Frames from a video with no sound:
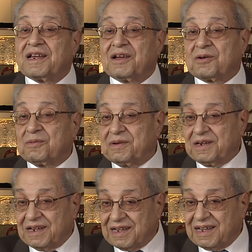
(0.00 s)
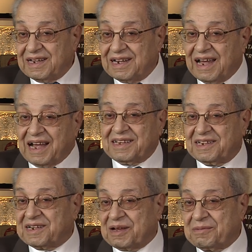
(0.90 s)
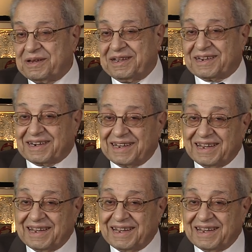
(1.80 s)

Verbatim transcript: لكم إلى إلى حد كبير